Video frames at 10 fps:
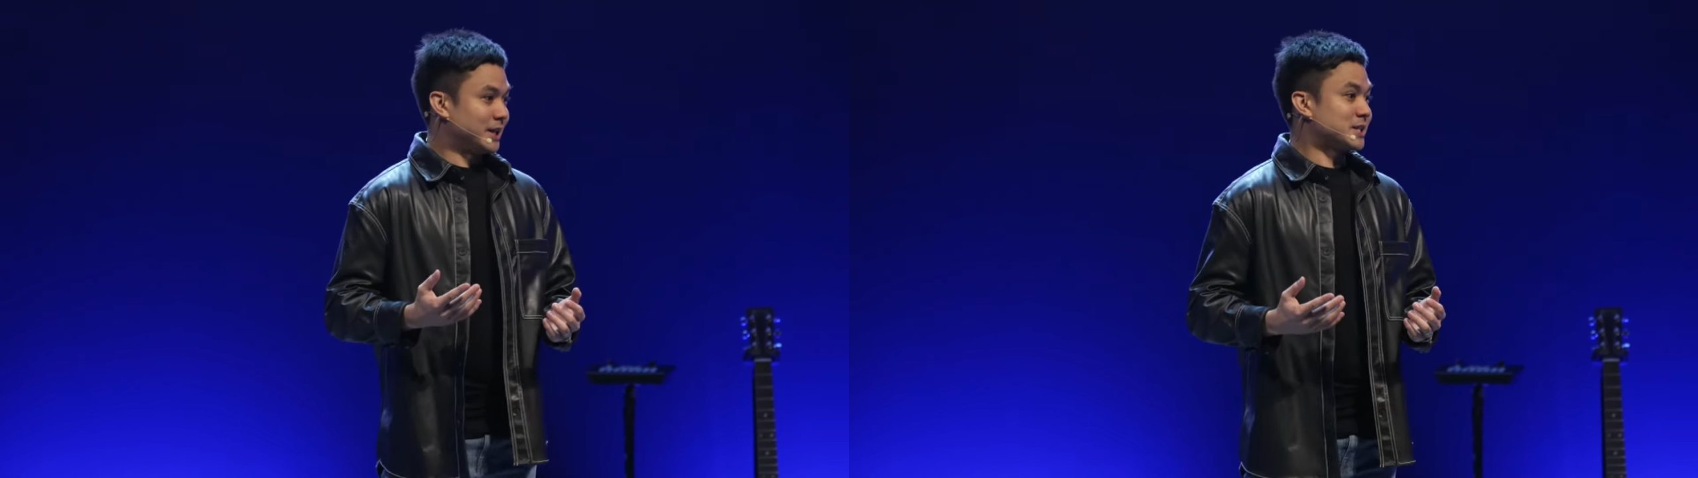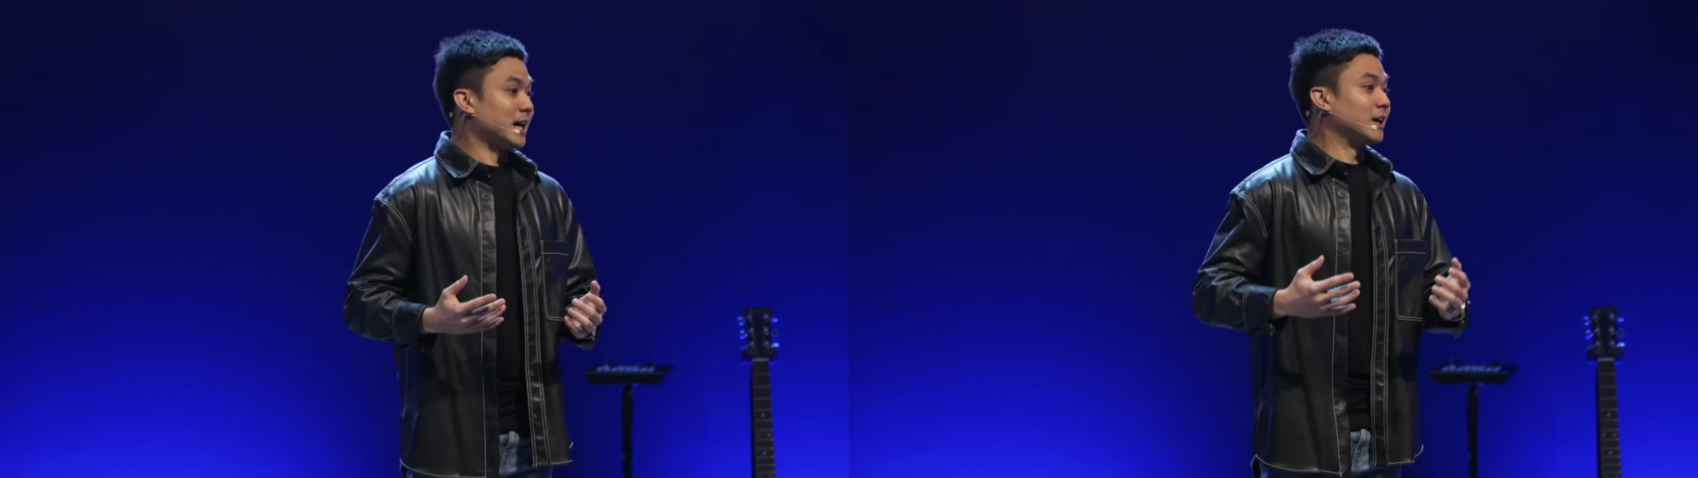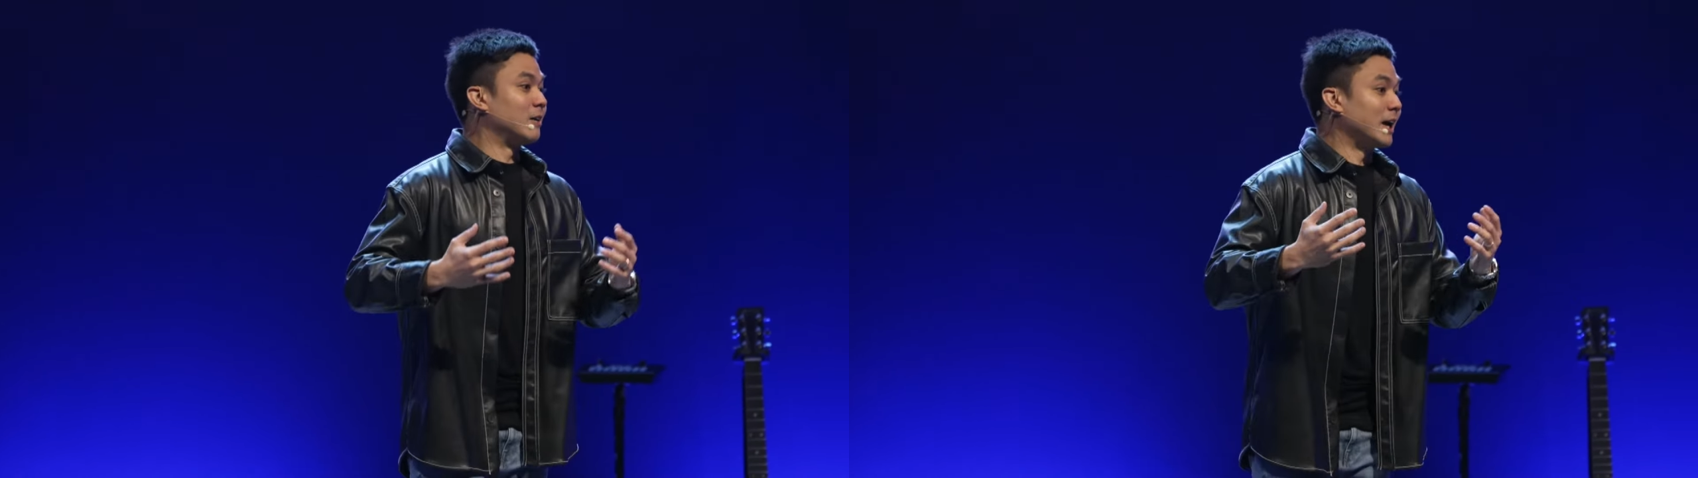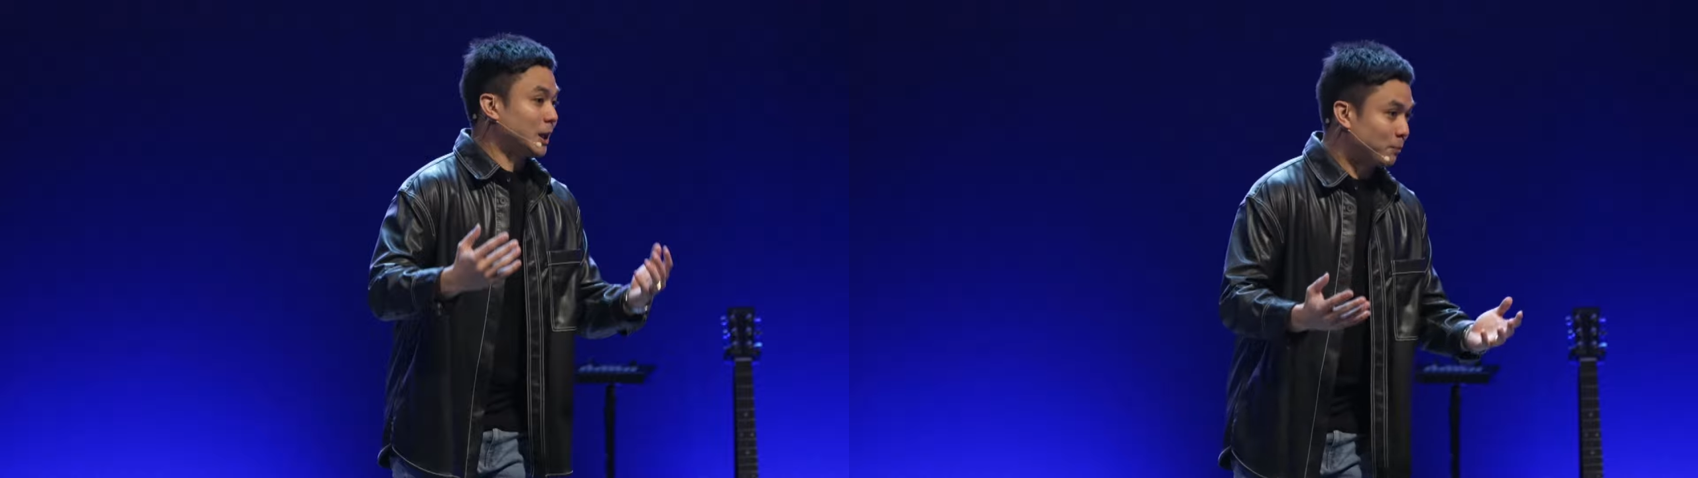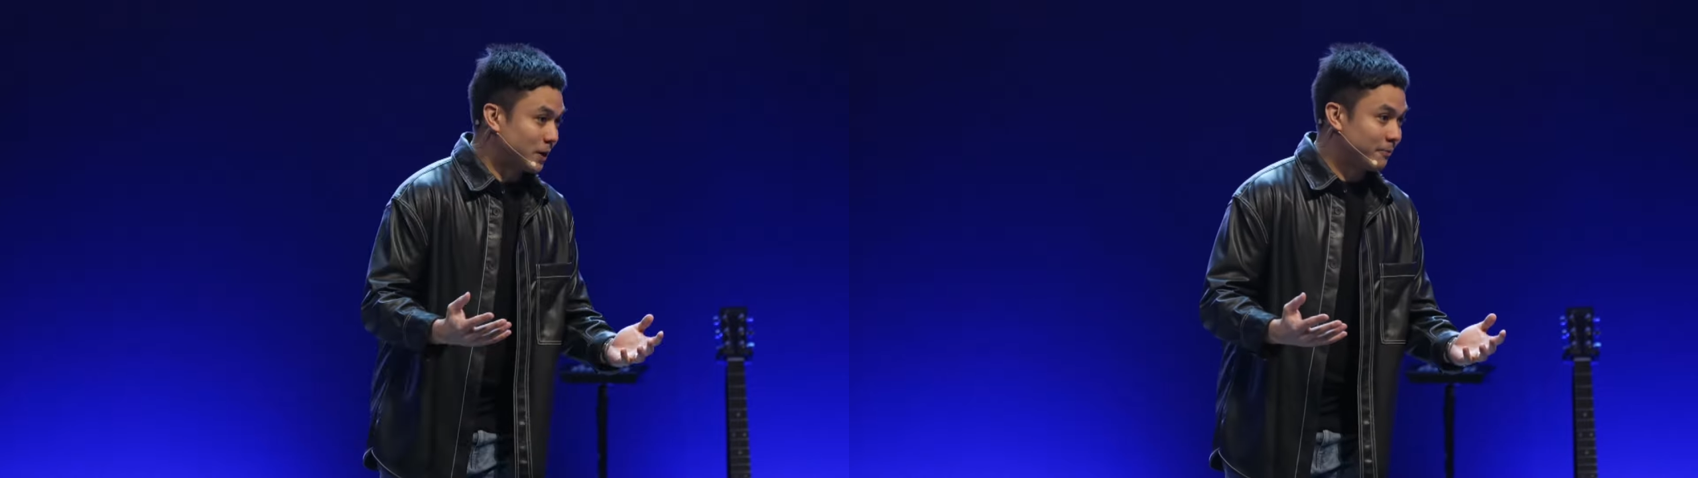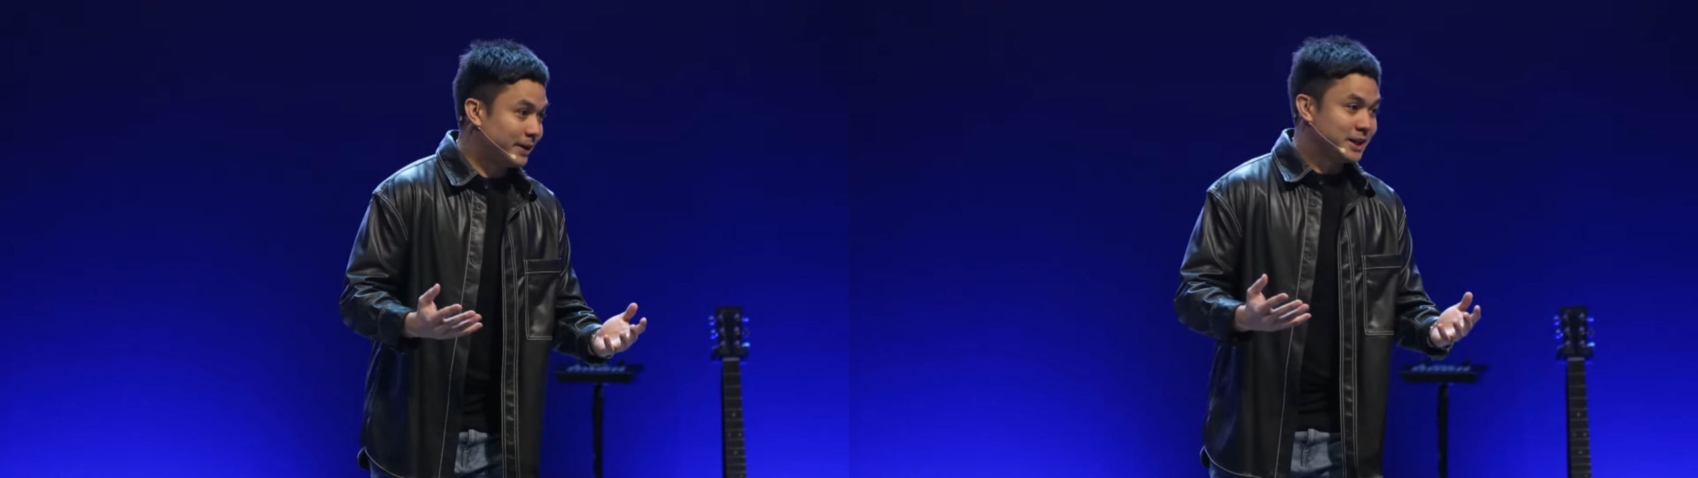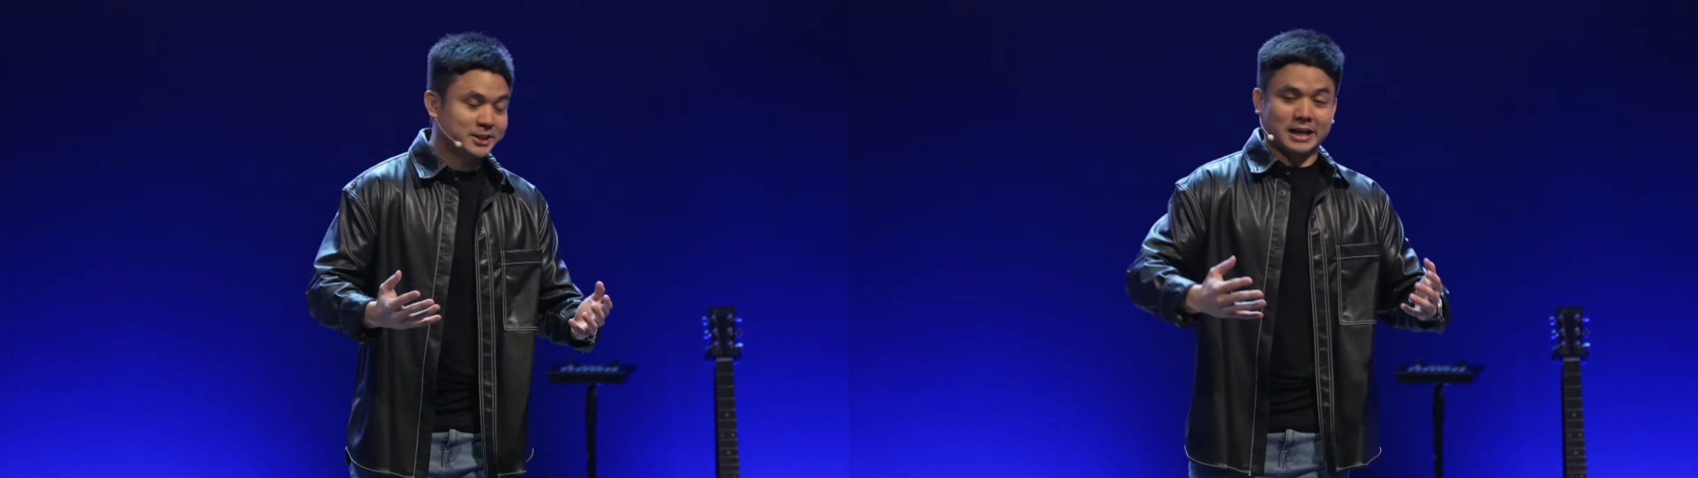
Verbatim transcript: it's a great privilege,